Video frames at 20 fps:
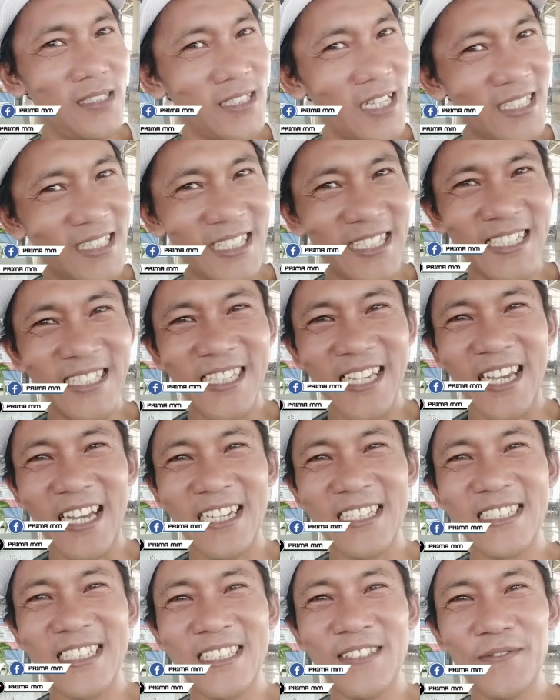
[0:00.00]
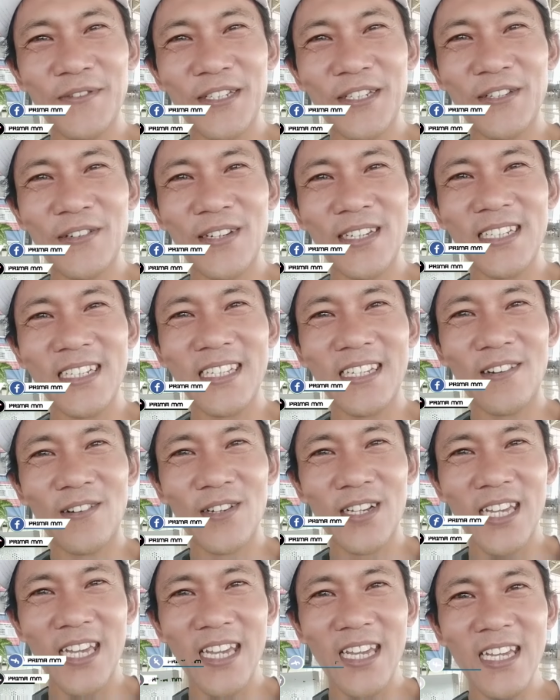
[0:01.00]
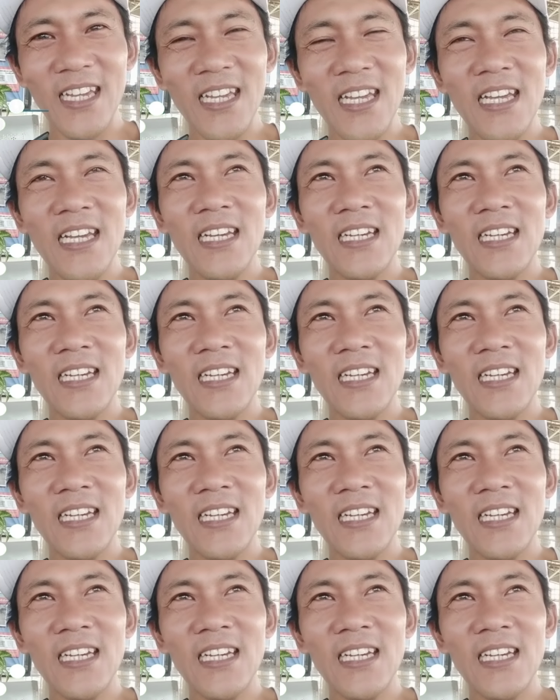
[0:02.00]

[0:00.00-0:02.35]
Nanti dicek aja di video ini, oke? Okay?